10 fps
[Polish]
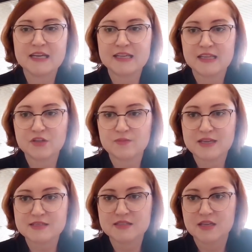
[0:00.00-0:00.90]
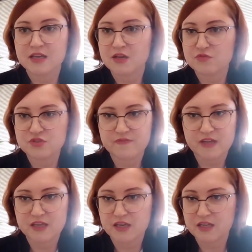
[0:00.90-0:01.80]
E, natomiast
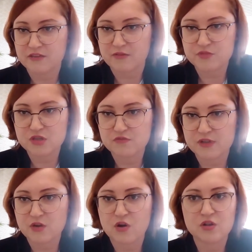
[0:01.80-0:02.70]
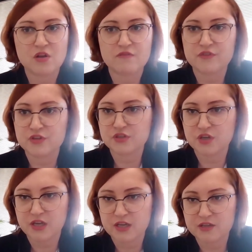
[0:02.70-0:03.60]
używanie, nie wiem, żelów
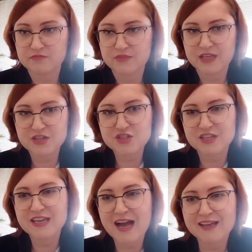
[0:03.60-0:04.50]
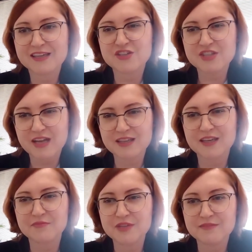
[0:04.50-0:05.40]
alkoholowych, jeszcze jakieś
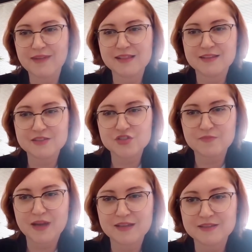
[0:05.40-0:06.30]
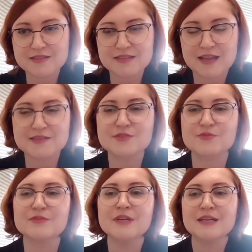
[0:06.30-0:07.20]
takie minimalne trzymanie
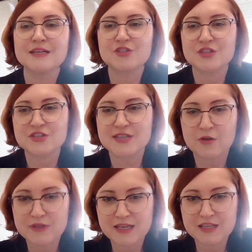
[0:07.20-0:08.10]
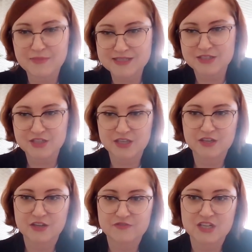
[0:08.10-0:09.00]
dystansu, czy też zakładanie
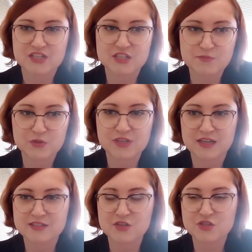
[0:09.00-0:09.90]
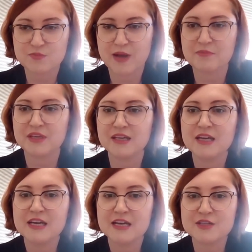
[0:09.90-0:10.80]
maseczek w czasie spotkań z osobami,
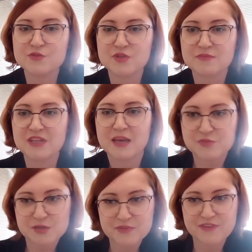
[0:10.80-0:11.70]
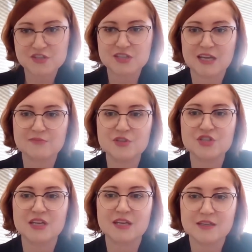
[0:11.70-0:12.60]
z którymi nie przebywa się
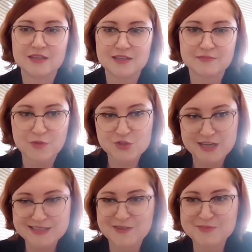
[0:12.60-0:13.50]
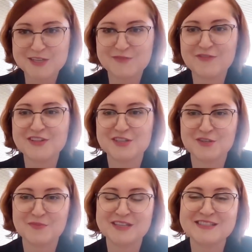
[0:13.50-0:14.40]
najbliżej, można zaobserwować.
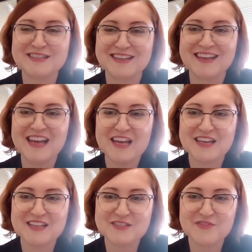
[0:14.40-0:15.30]
Natomiast. Ale to dlaczego?